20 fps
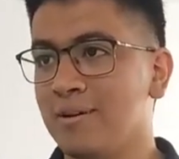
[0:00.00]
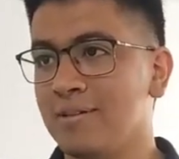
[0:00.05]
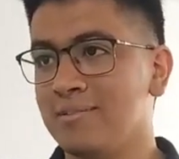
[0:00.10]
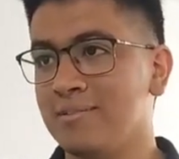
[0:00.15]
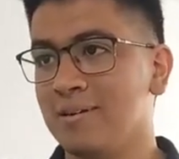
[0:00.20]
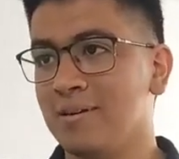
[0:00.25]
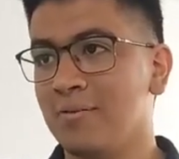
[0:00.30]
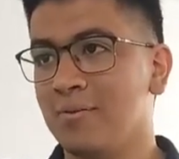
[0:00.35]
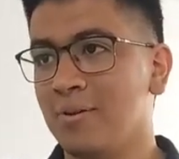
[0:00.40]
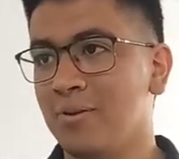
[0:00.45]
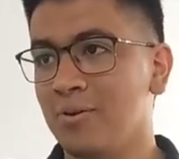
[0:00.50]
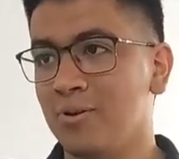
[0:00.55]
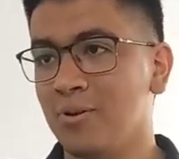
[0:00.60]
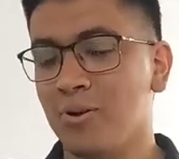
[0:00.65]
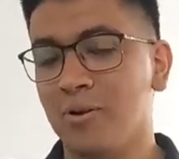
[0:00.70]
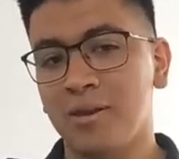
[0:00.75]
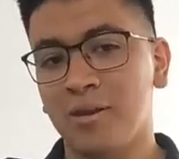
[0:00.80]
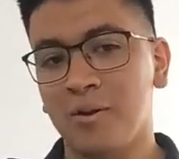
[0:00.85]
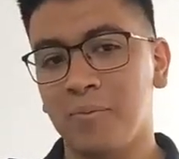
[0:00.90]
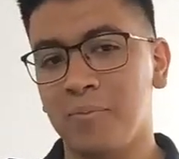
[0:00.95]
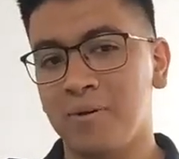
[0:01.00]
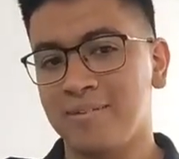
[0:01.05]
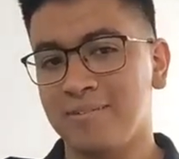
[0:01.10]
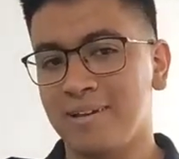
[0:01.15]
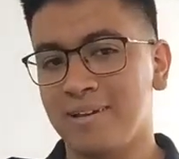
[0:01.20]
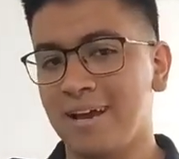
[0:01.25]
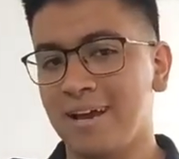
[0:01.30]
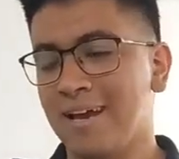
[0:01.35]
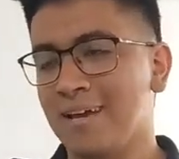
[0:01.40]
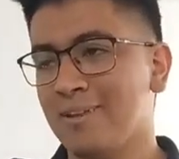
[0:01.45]
Así que cuando yo quiero
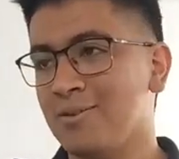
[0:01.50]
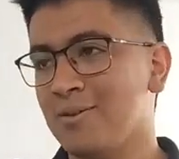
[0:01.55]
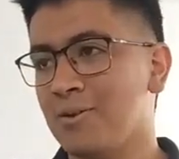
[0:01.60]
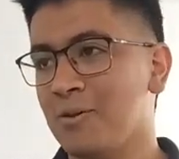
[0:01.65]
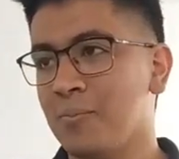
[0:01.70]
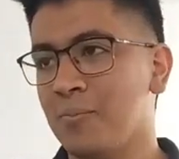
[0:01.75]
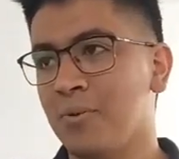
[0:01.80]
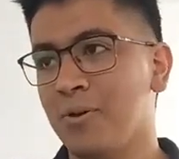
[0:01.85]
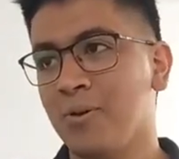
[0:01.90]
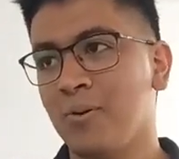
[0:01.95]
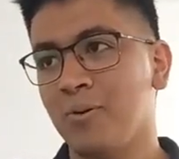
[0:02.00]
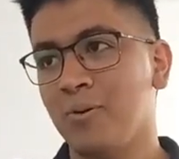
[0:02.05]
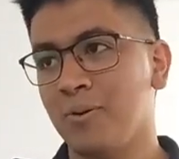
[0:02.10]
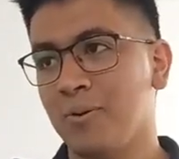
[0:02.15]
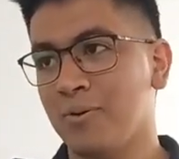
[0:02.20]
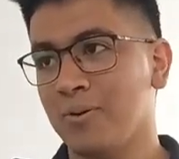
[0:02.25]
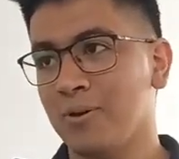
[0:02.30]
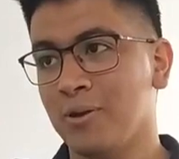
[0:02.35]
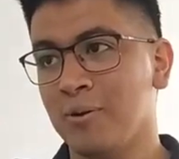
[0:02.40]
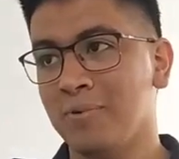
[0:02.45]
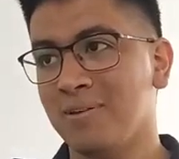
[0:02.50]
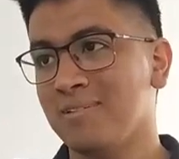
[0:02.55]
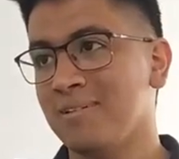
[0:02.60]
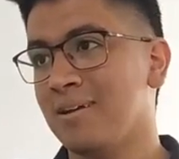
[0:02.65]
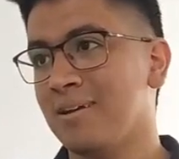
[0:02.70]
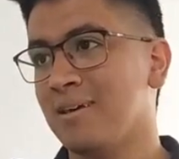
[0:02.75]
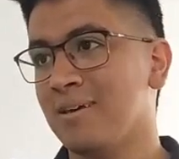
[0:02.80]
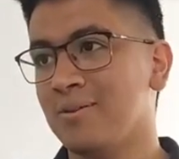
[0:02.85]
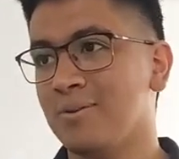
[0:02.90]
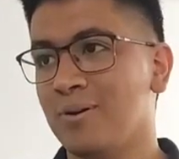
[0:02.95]
pasar a esto no puedo, cuando quiero
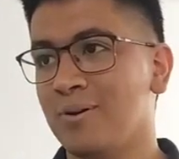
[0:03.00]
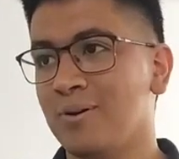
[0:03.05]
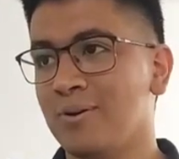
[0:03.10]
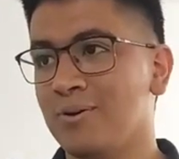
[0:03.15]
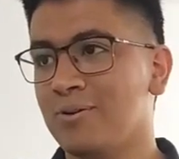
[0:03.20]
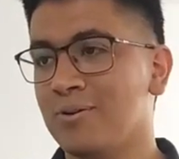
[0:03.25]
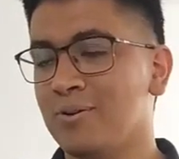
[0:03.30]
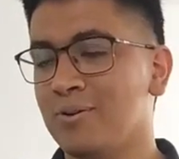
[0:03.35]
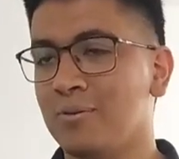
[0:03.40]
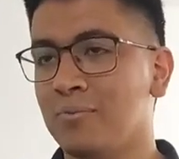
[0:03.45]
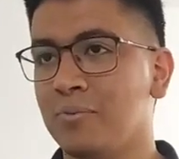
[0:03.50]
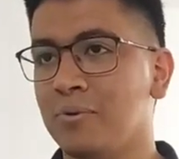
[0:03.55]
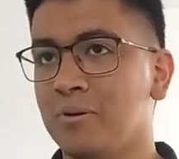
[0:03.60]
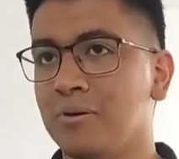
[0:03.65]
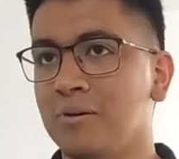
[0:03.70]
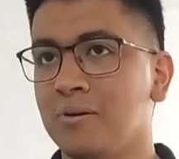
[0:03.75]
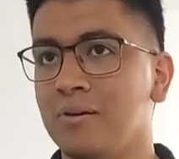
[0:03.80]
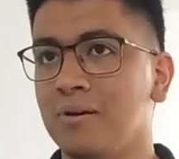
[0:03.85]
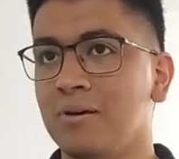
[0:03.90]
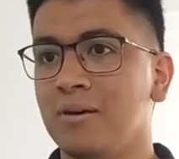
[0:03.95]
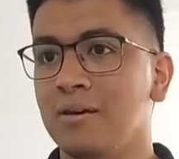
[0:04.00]
pasar de esto a lo otro no puedo.